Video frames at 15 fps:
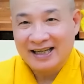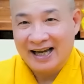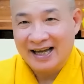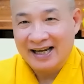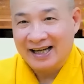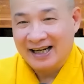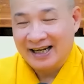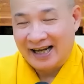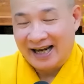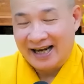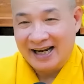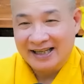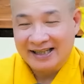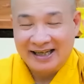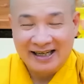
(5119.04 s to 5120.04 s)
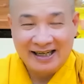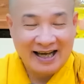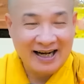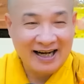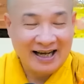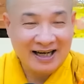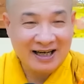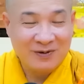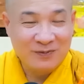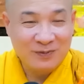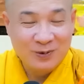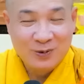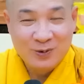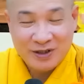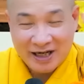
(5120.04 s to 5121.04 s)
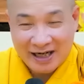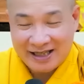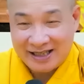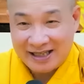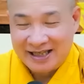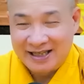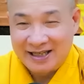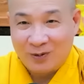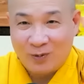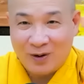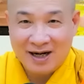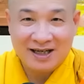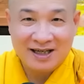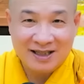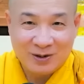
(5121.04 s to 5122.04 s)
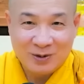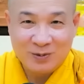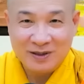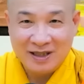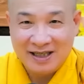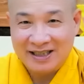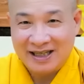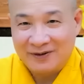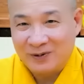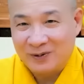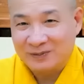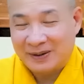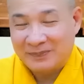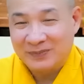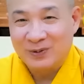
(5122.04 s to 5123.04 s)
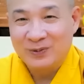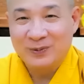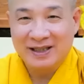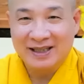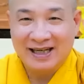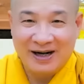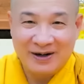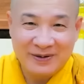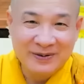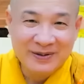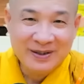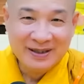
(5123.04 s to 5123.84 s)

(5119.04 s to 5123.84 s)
Sáng ngày hai thời lẳng lặng công phu, diệt chi vào quá cần cụm, dân vài phút tập tu nguyện cầu.